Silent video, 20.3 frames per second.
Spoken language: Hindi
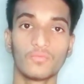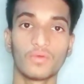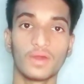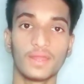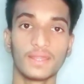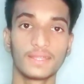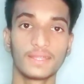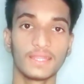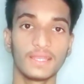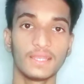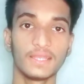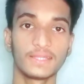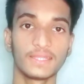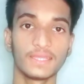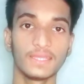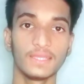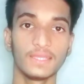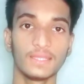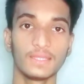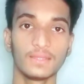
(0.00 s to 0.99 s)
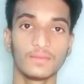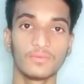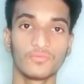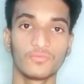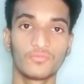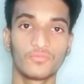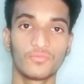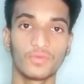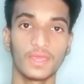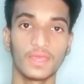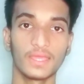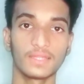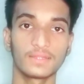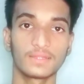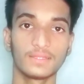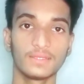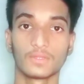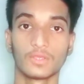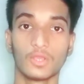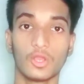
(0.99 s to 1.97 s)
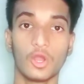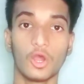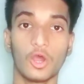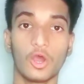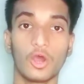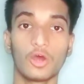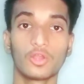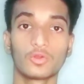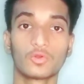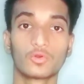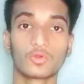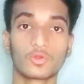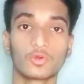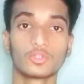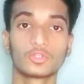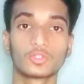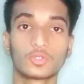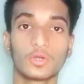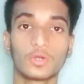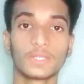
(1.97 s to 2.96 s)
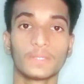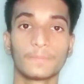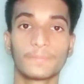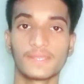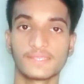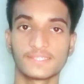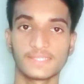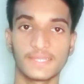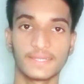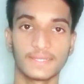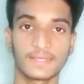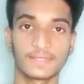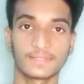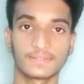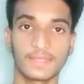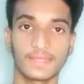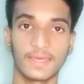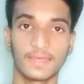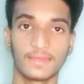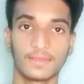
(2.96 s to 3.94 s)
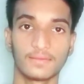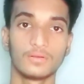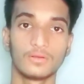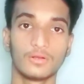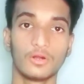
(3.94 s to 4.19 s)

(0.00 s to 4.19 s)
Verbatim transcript: फर्टिलिटी फेथ और ग्रोथ को रिप्रेजेंट करता है